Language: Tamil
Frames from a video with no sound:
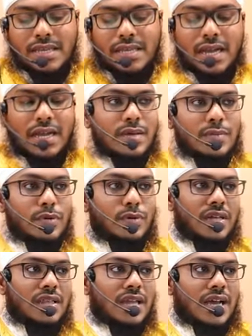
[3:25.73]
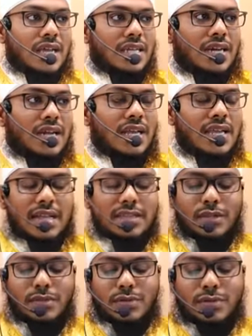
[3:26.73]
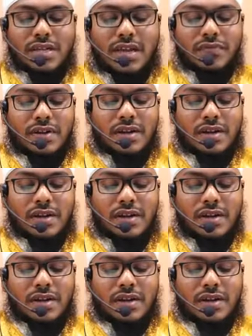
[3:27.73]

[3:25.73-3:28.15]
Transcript: யாழமூன லாஹிரல் ஹயாத் துன்யா